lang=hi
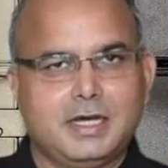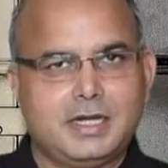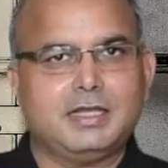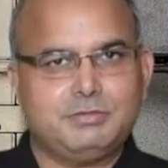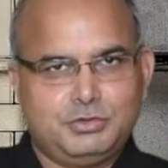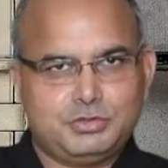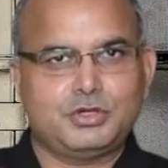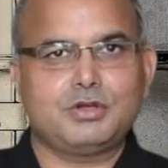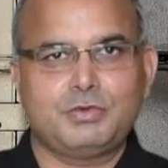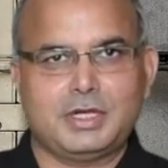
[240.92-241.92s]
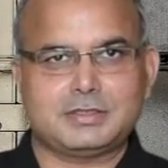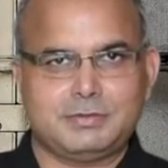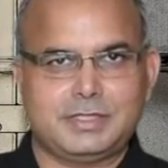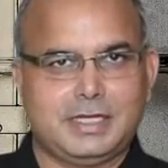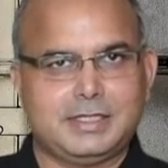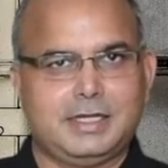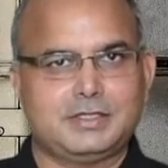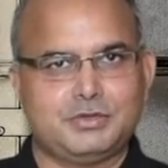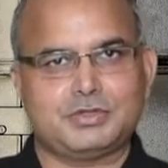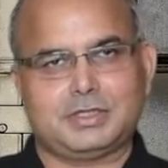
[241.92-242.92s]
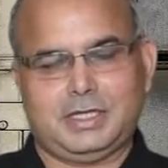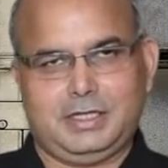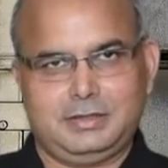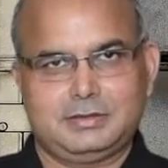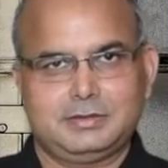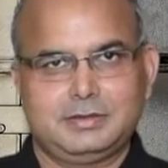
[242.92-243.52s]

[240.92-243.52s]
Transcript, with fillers: हर आदमी दूसरे को बुरा समझता है ऐसा कैसे हो सकता है